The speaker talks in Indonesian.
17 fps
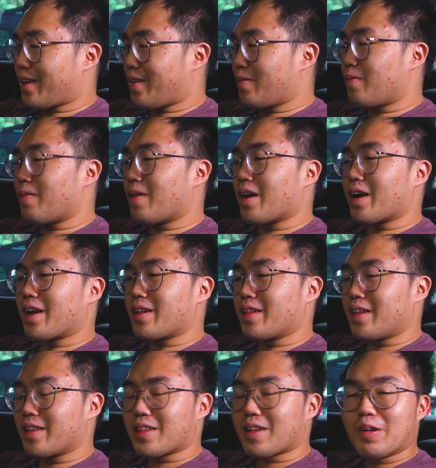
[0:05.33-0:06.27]
keluar
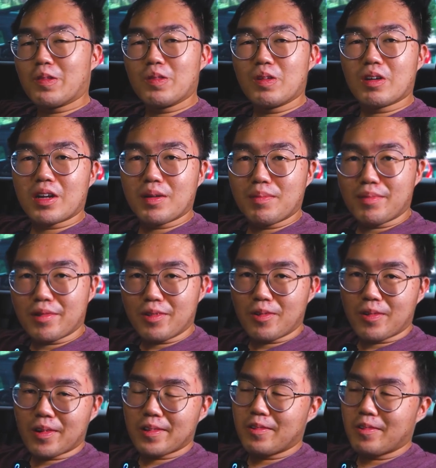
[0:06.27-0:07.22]
di tahun
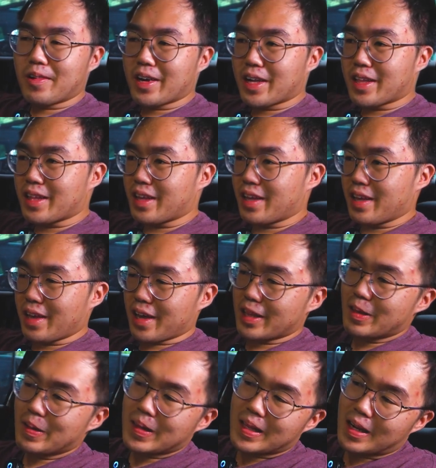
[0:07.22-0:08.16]
2022 ini
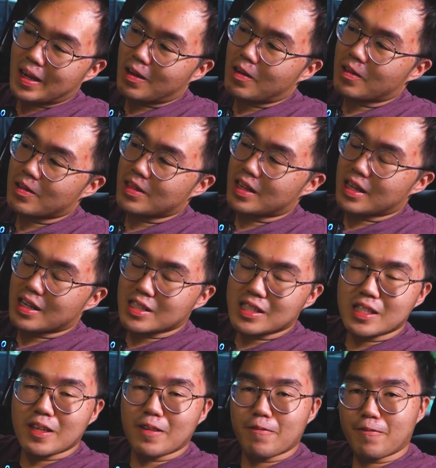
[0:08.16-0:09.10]
yaitu adalah Honda
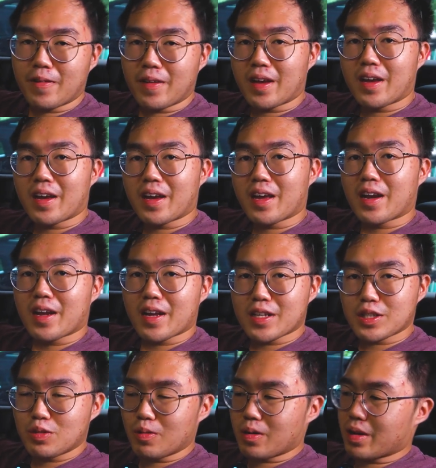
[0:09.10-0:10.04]
Civic
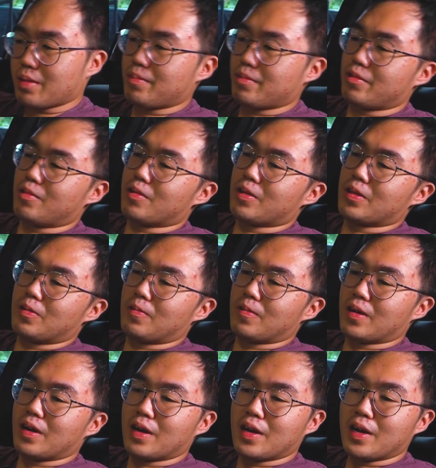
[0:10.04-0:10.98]
RS 2022
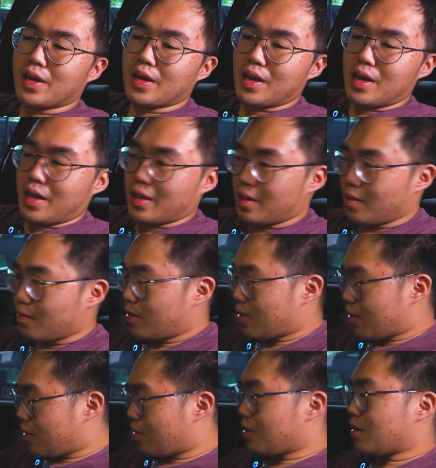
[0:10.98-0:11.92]
ini
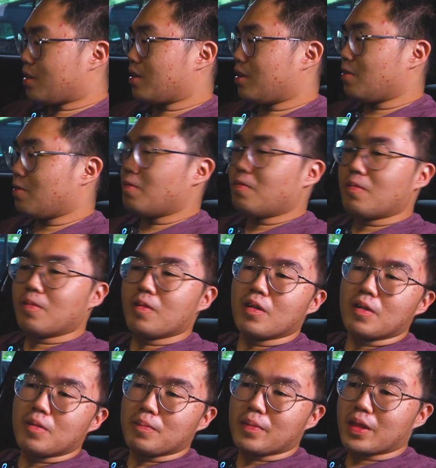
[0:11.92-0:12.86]
udah all new
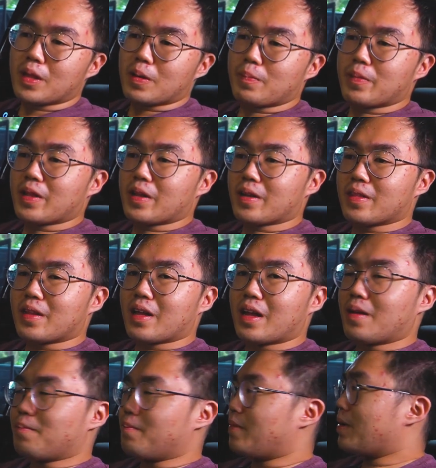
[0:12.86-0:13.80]
bener-bener
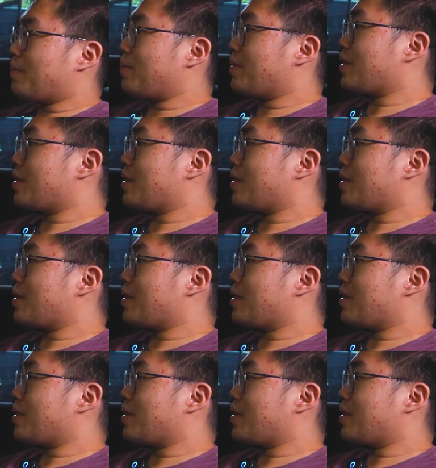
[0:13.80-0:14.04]
dalamnya